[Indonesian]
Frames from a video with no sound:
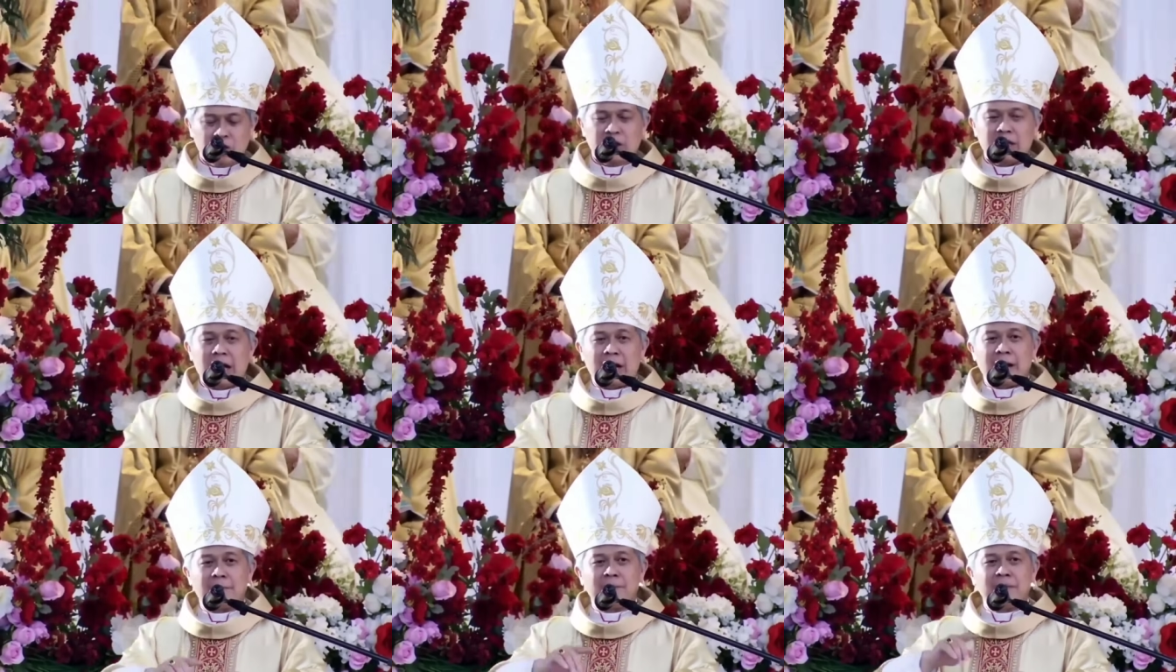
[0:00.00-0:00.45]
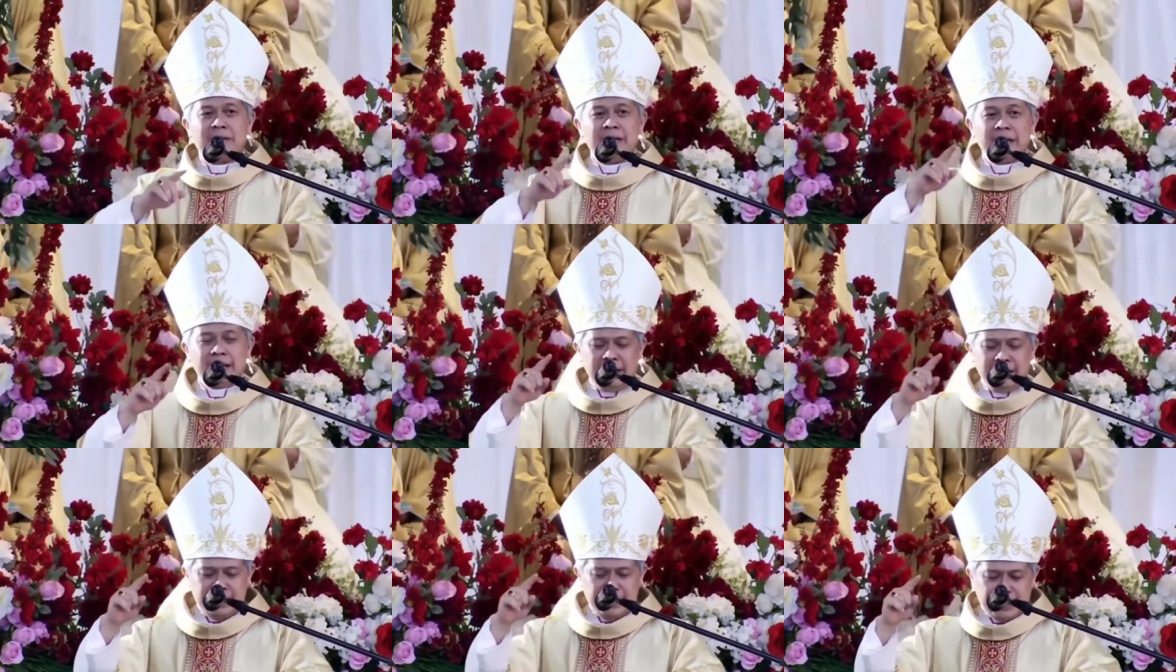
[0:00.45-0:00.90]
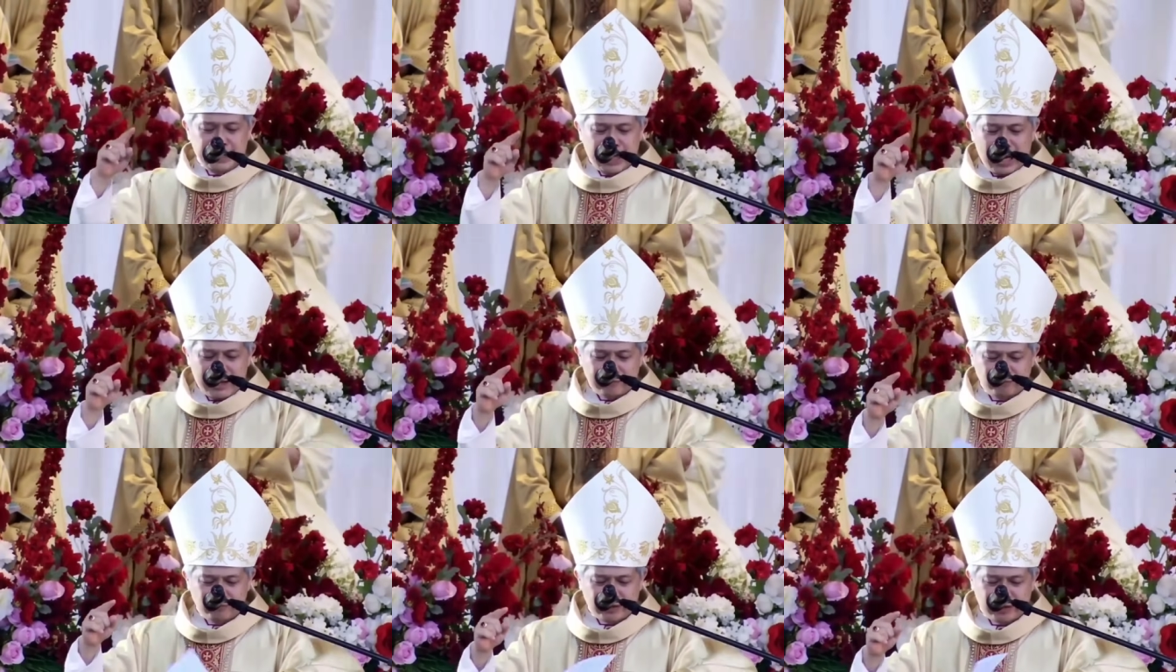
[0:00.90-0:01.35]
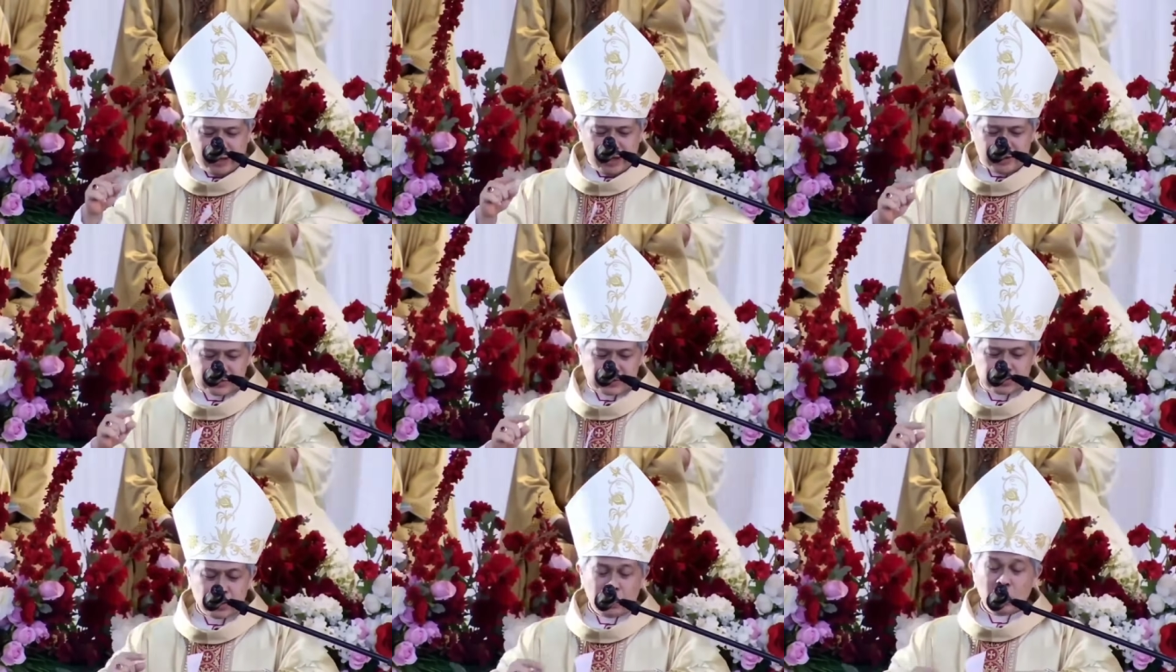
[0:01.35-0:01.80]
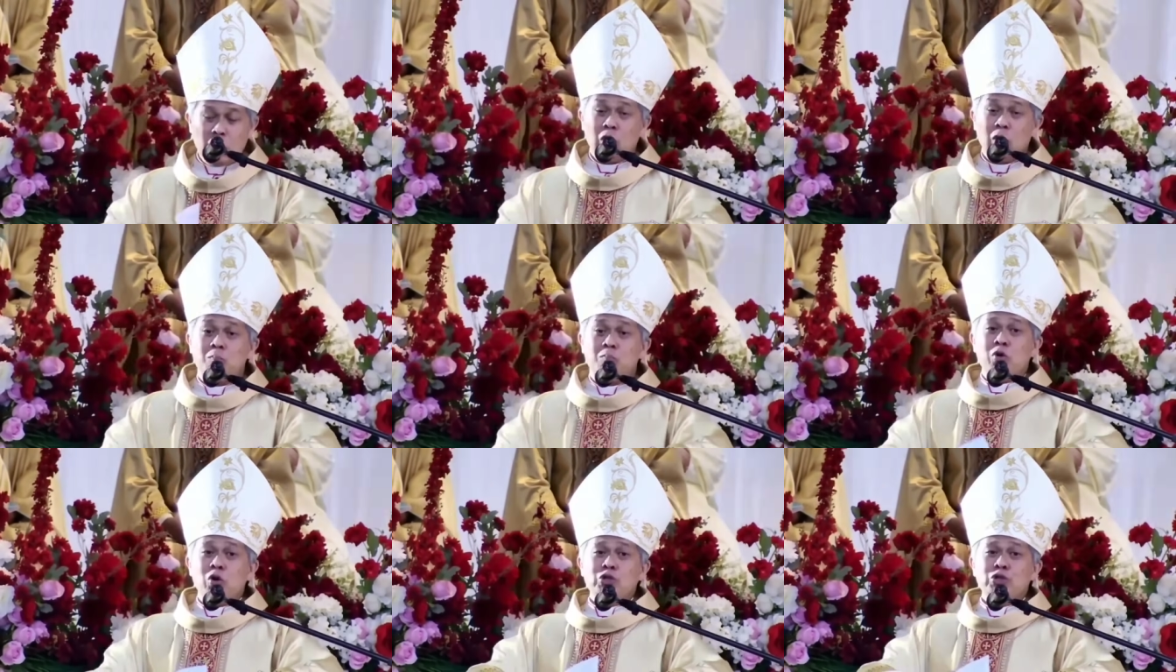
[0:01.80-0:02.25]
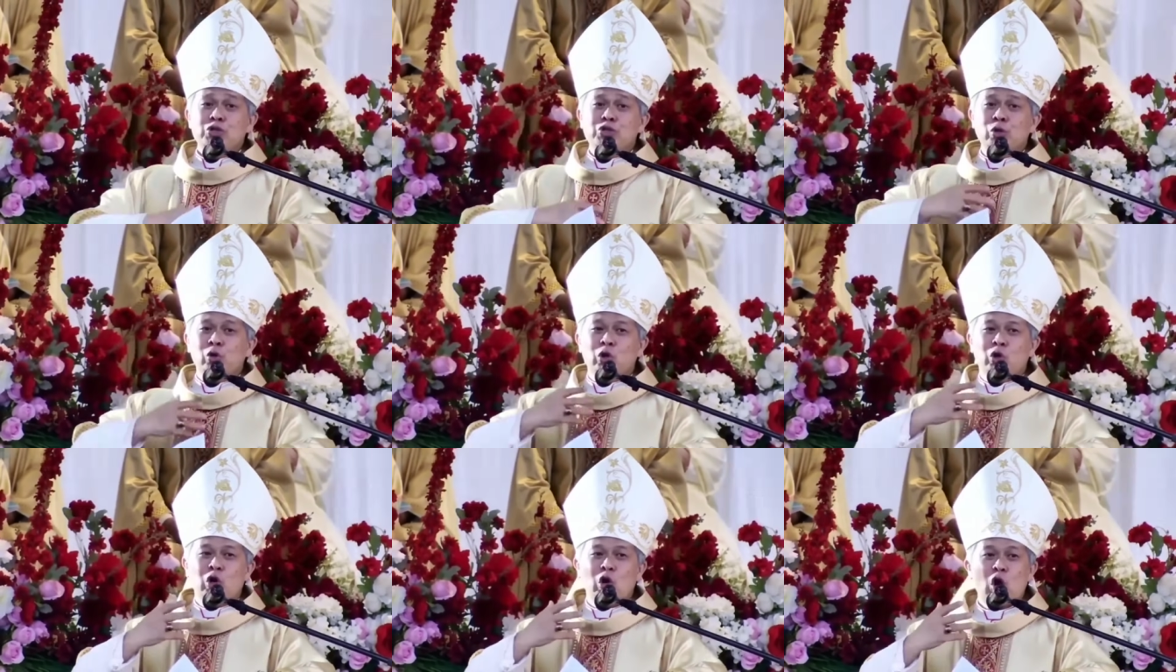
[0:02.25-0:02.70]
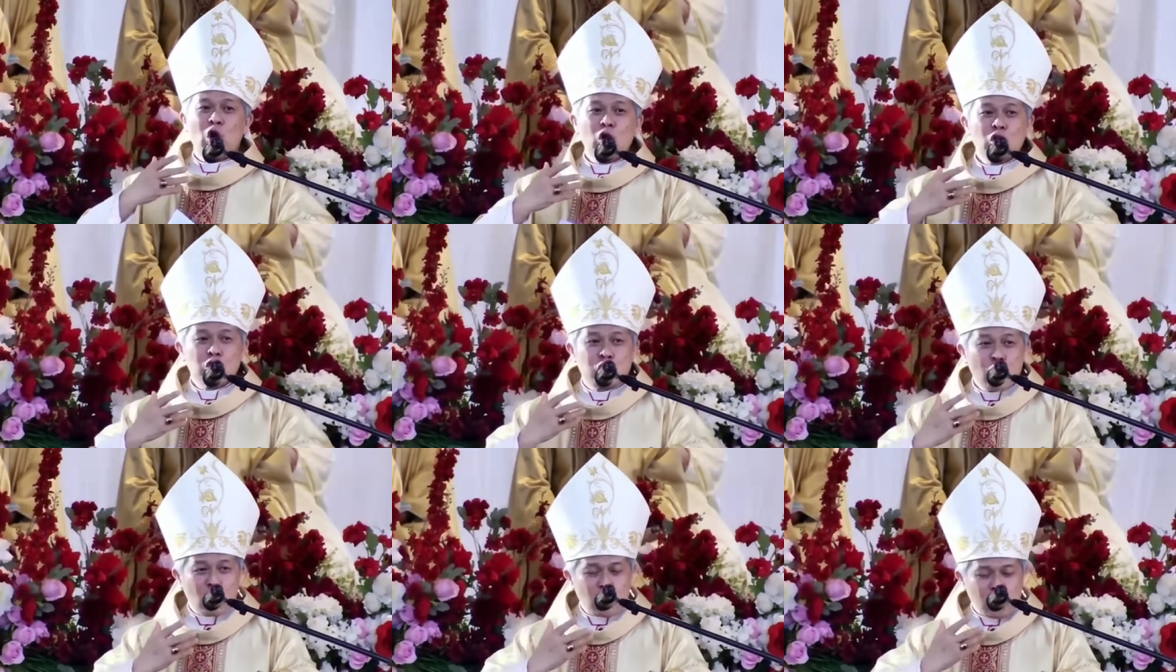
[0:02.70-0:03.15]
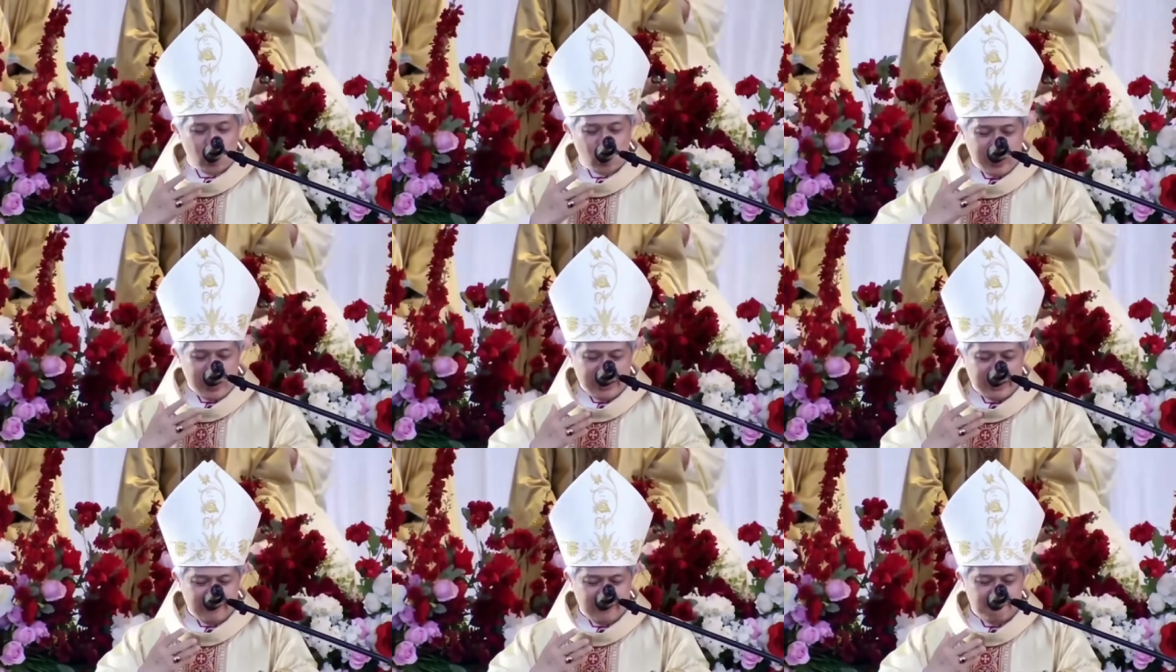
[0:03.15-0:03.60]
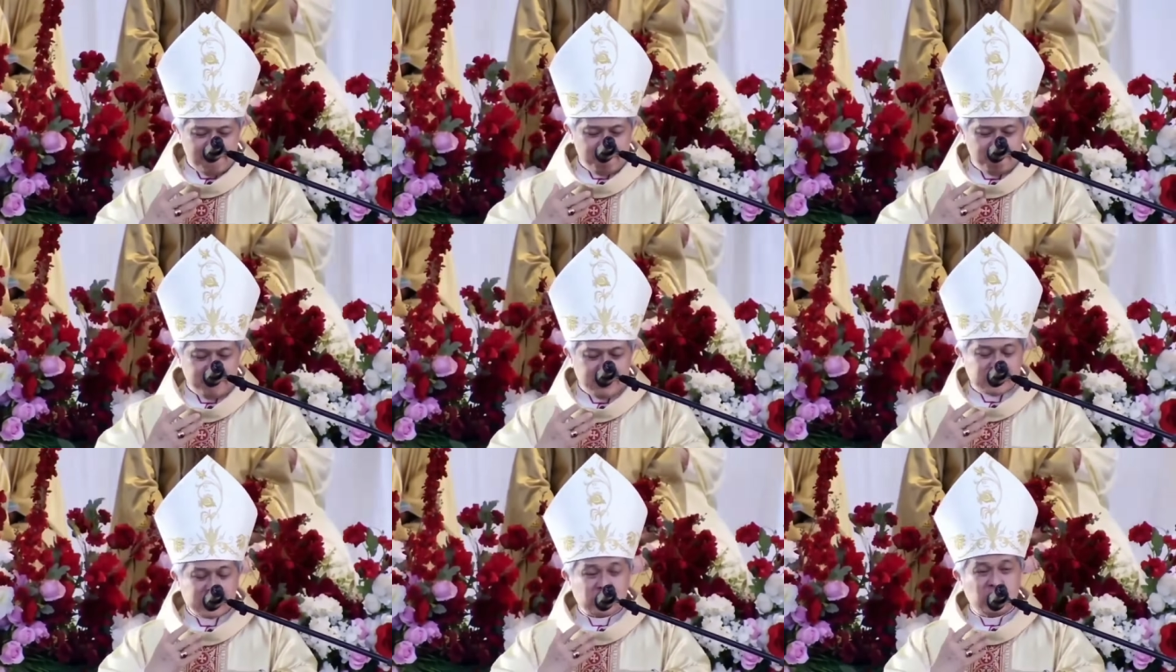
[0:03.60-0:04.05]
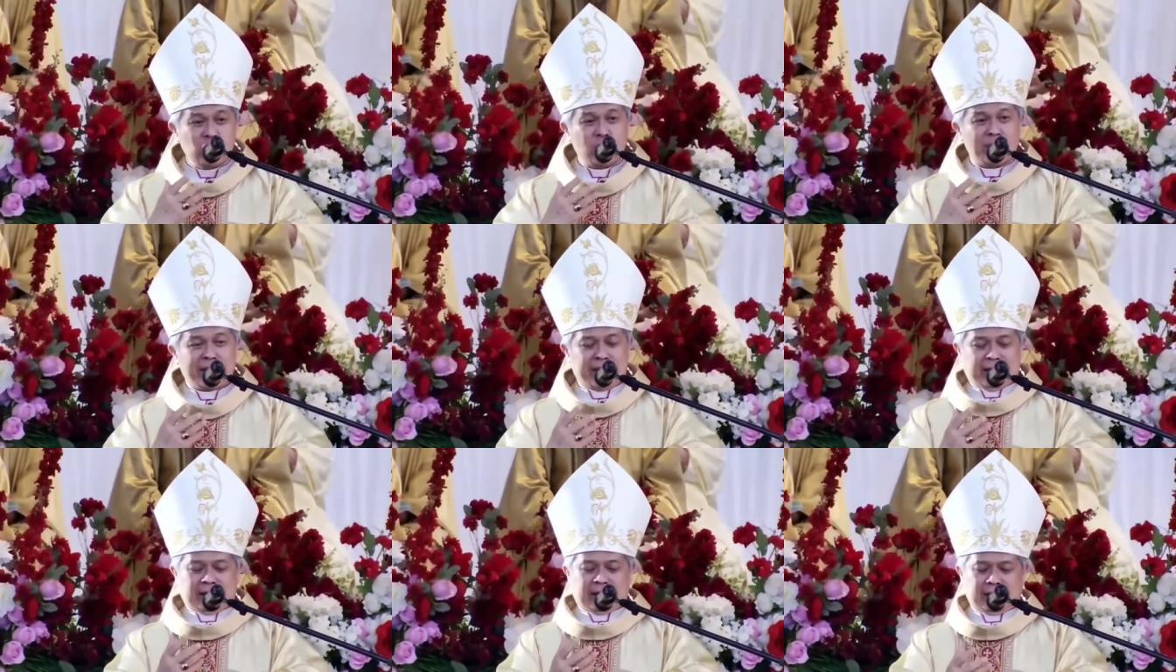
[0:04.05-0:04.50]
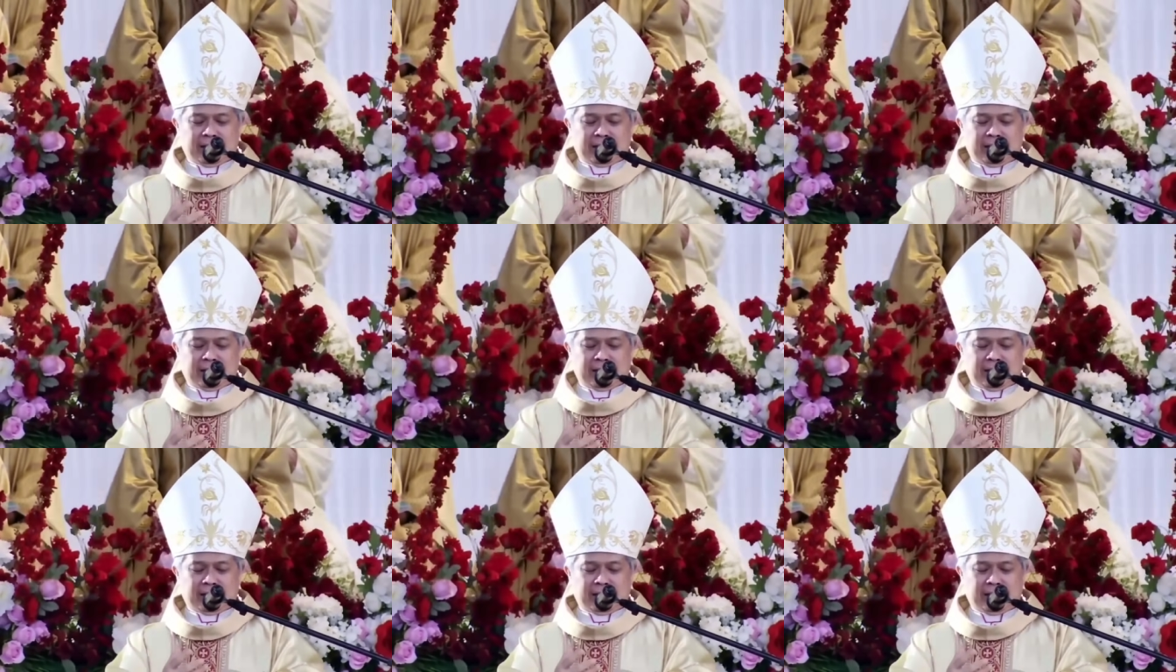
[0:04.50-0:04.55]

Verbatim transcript: dalam diri Andreas muncul dorongan misioner.